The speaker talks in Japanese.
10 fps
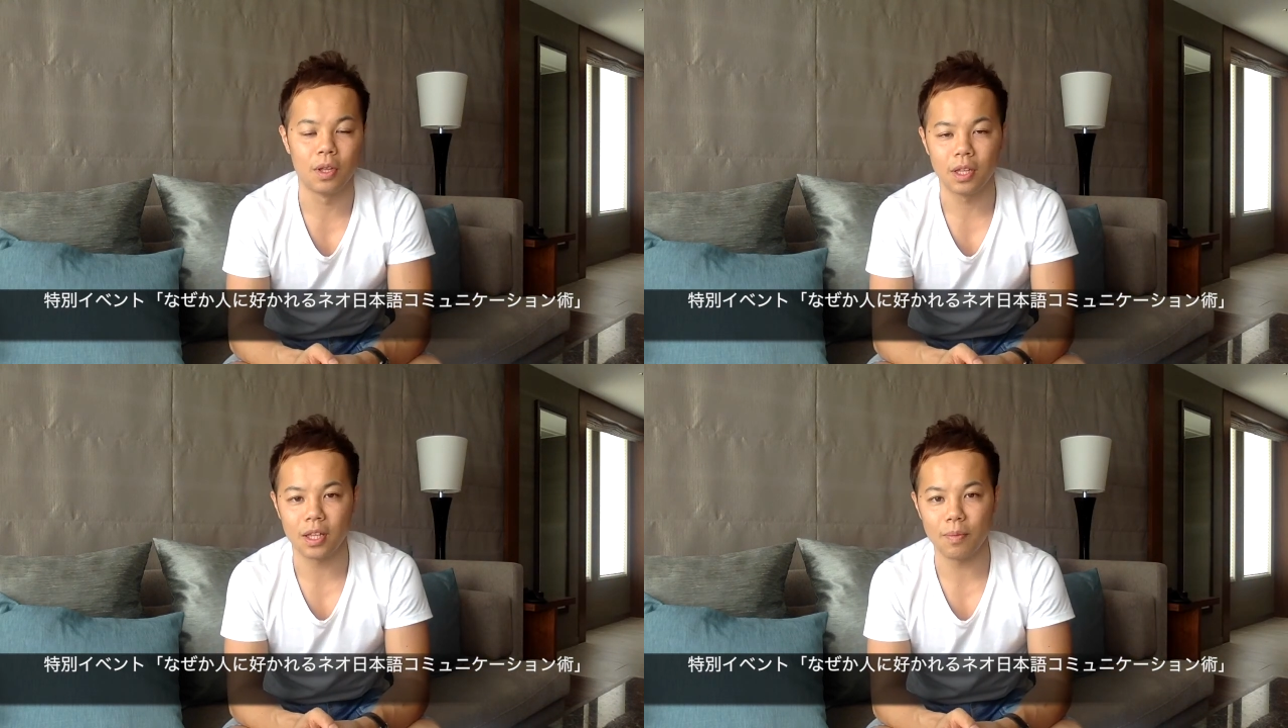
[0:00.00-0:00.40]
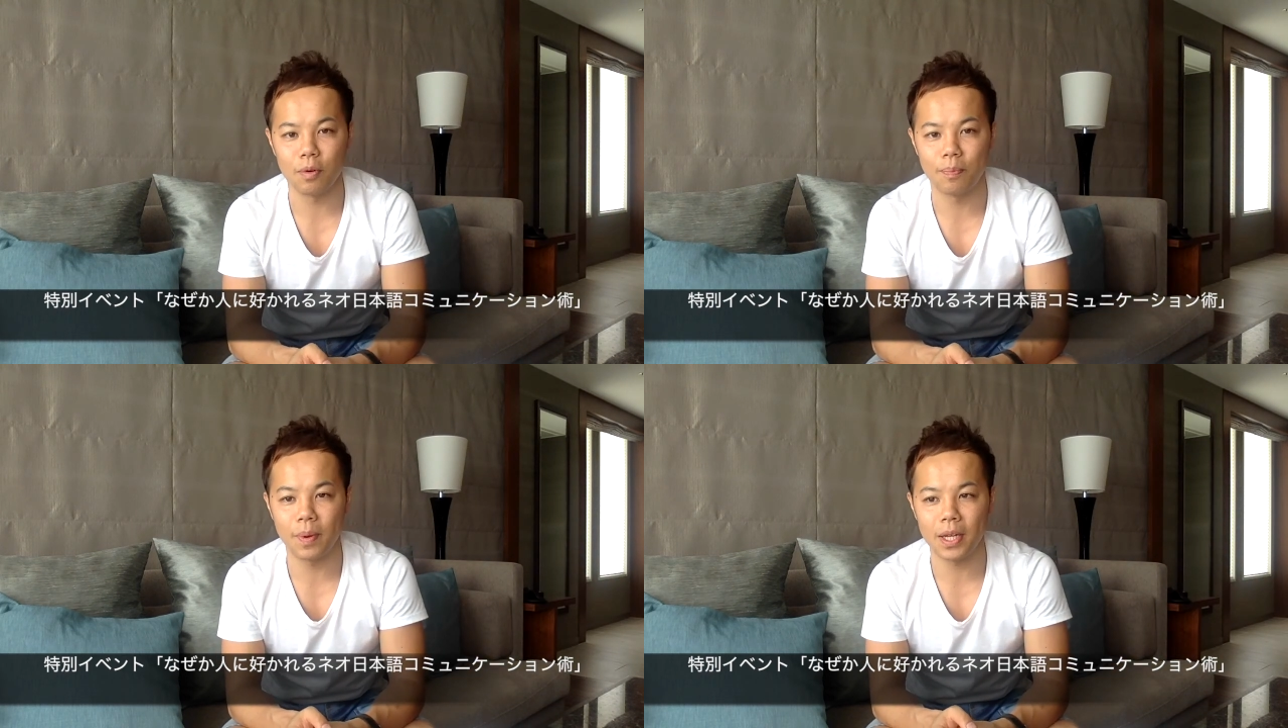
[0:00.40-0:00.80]
多分
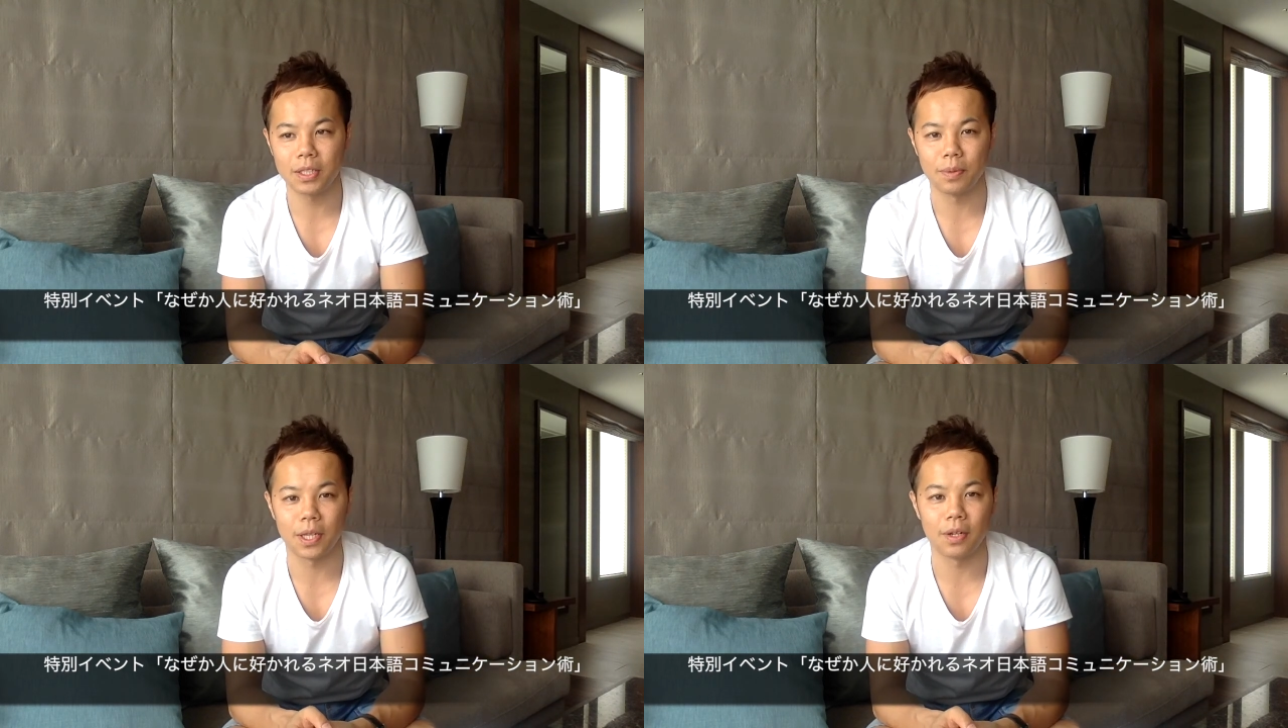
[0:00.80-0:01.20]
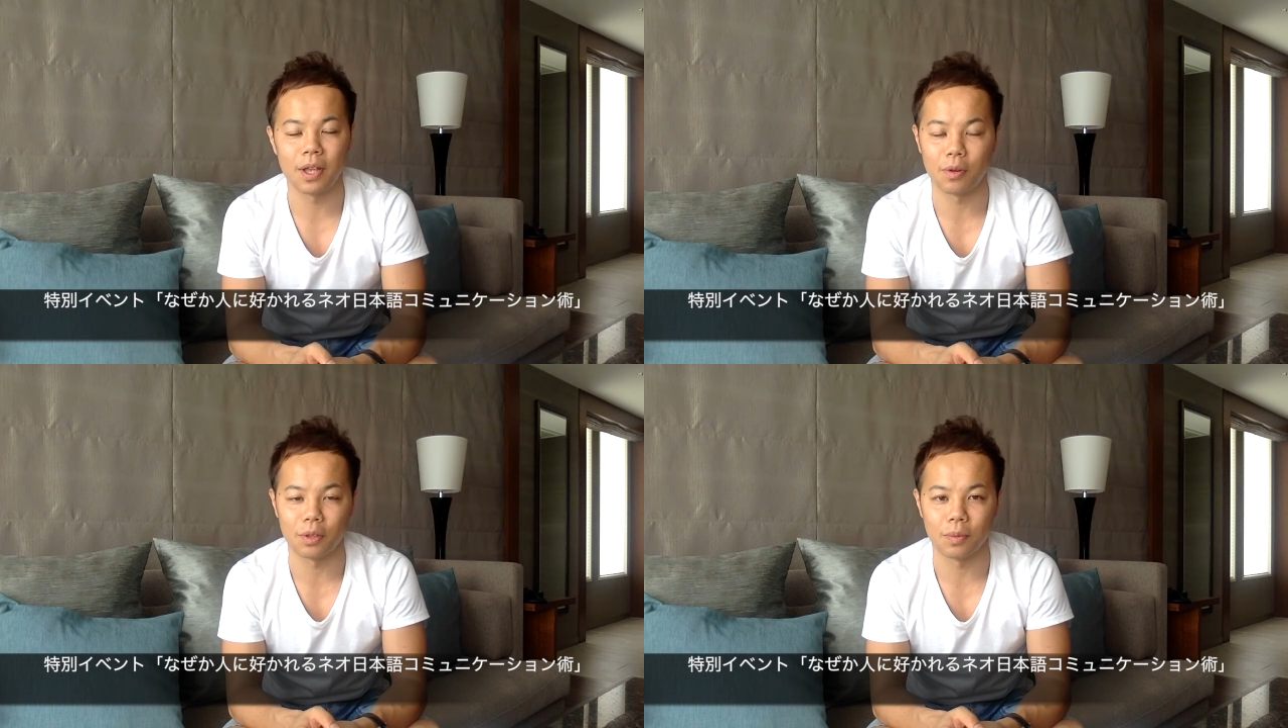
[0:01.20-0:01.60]
オッパーアイスもいける
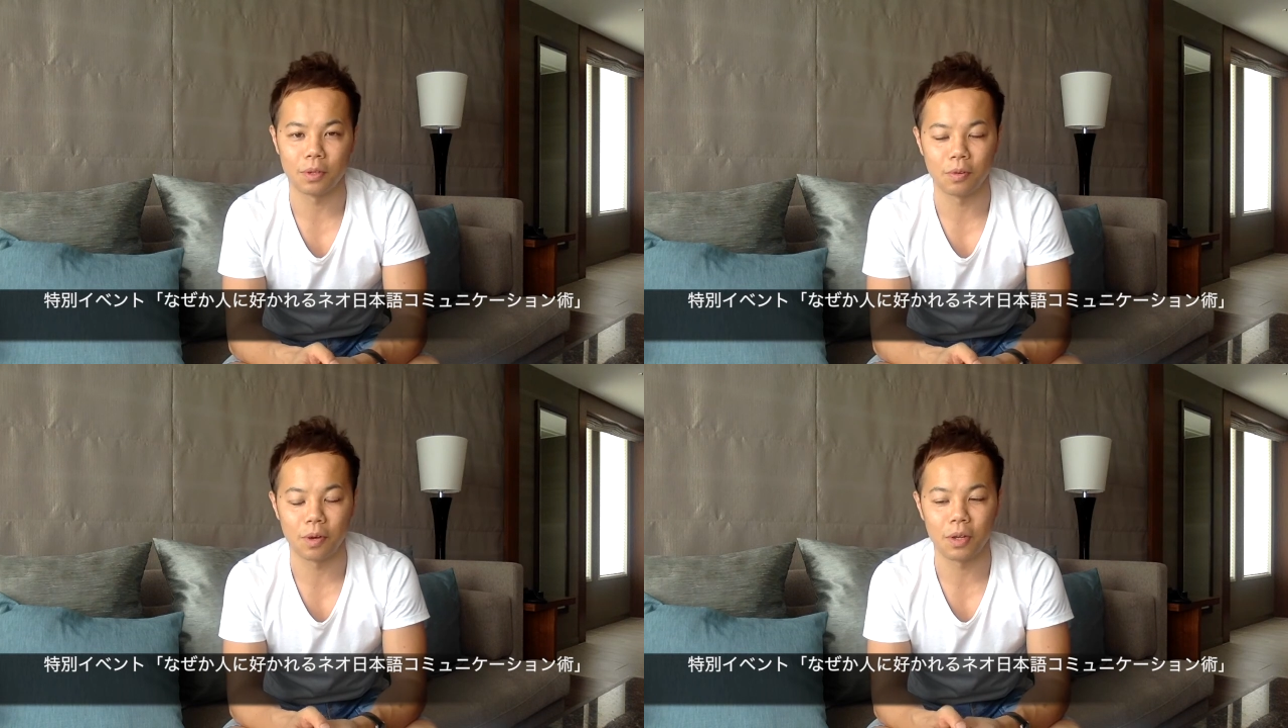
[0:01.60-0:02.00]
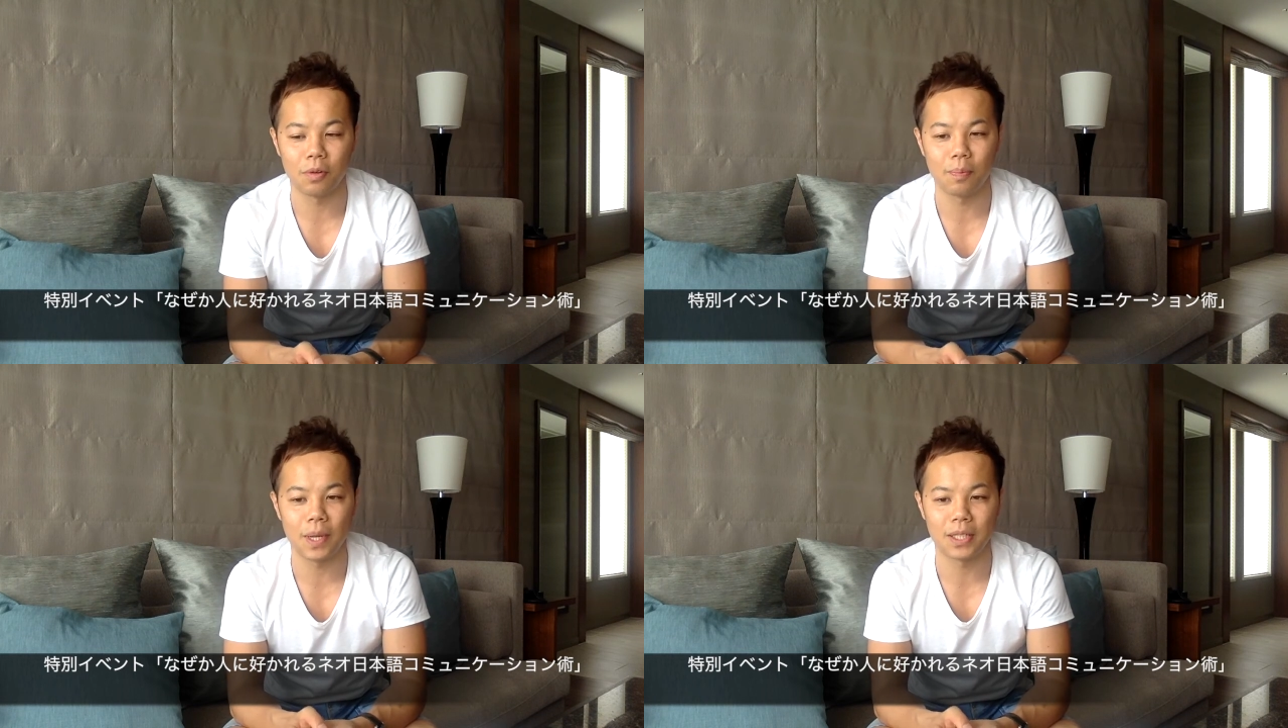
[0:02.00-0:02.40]
だろうと思って他の
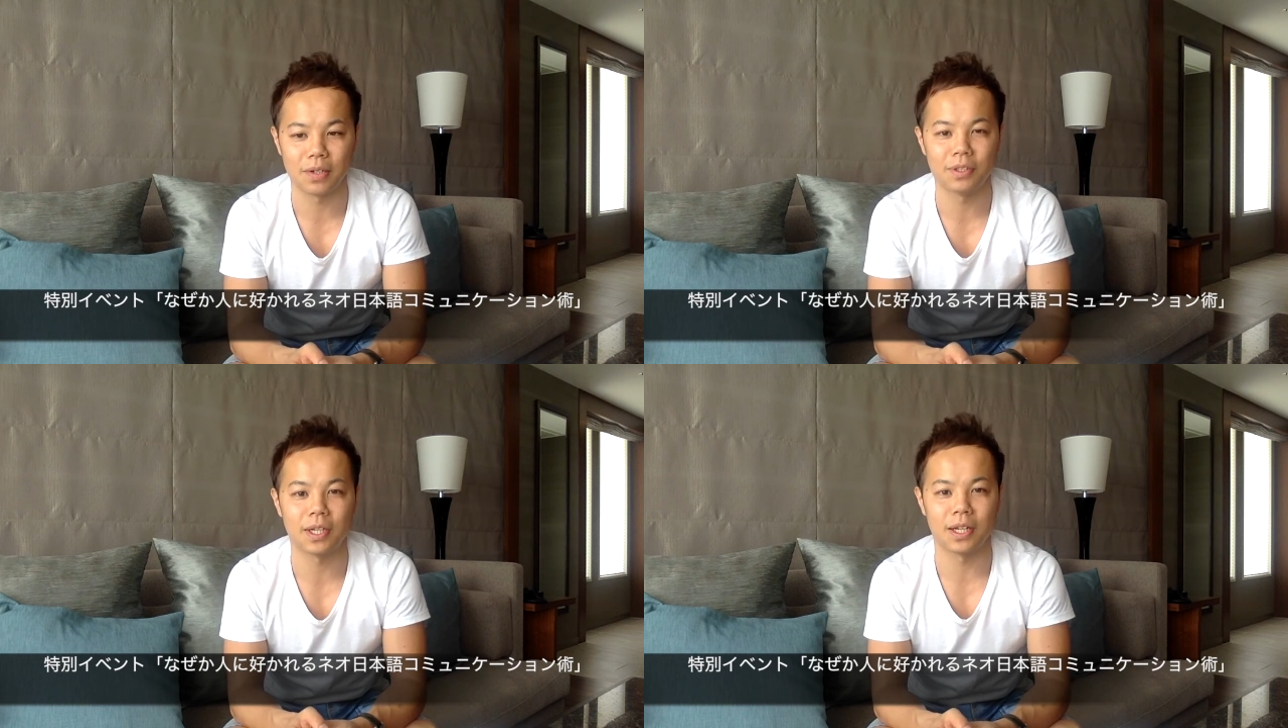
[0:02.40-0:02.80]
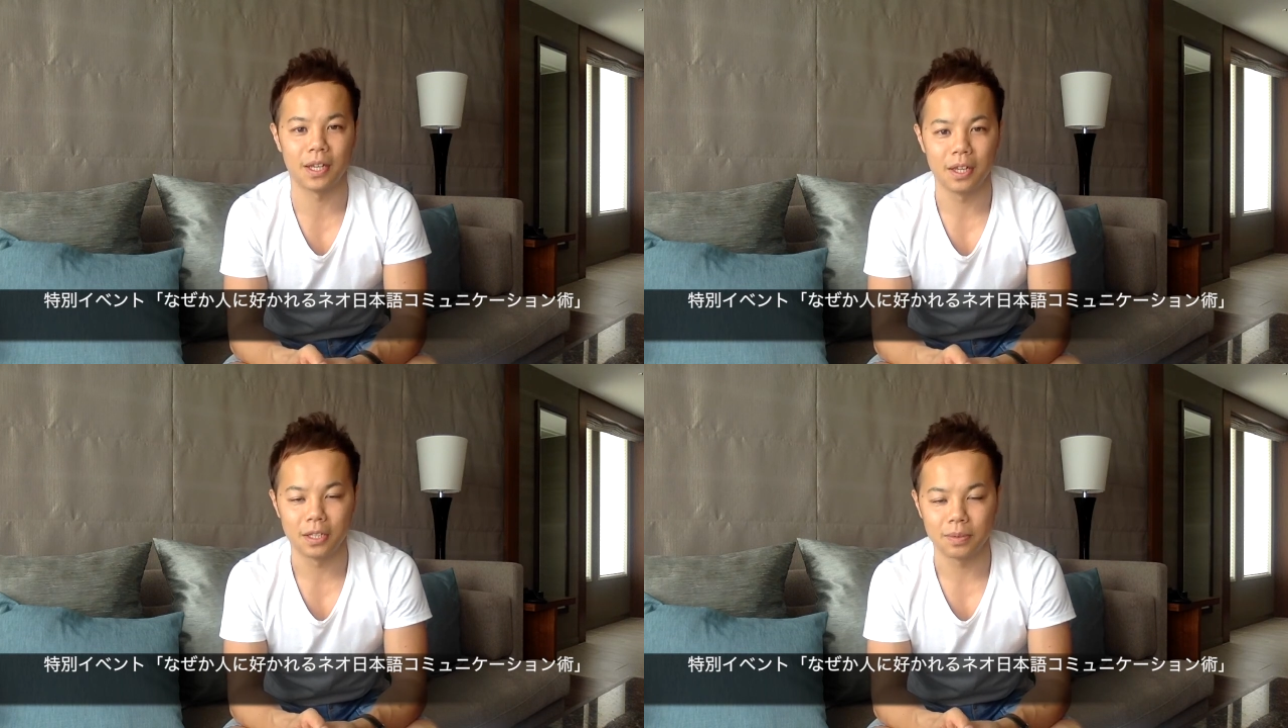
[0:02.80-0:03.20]
おっぱいアイスが売ってたからね